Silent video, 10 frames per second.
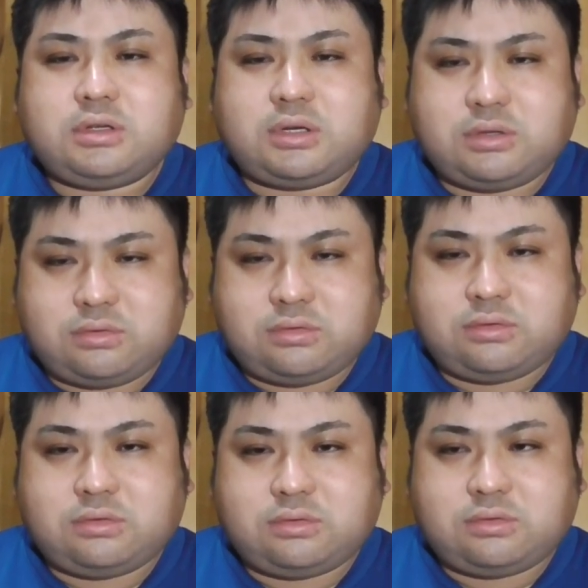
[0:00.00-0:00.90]
あ
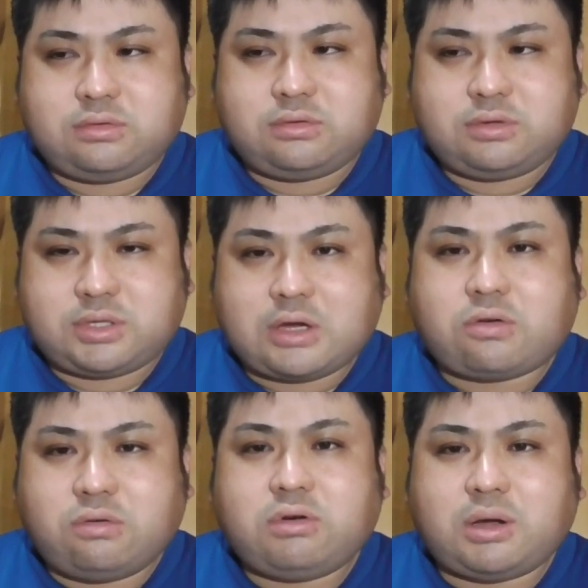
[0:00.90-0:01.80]
の
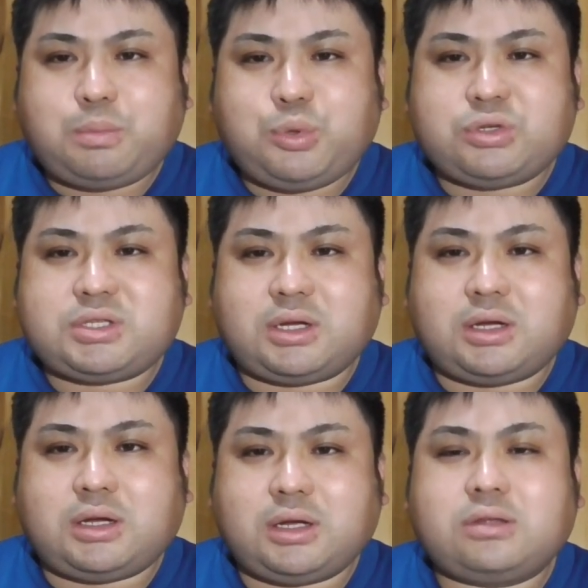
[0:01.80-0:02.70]
結婚を発表し
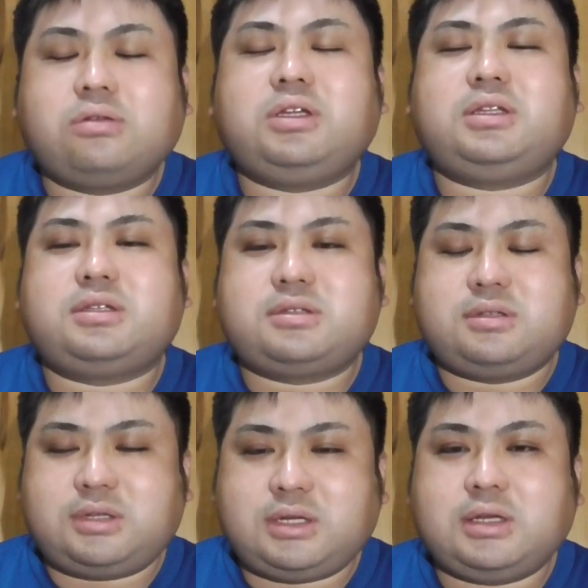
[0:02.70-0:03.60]
た後にで
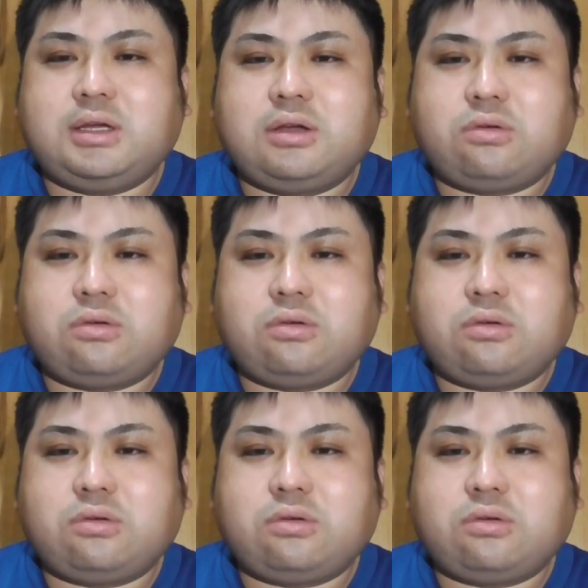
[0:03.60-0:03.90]
すね、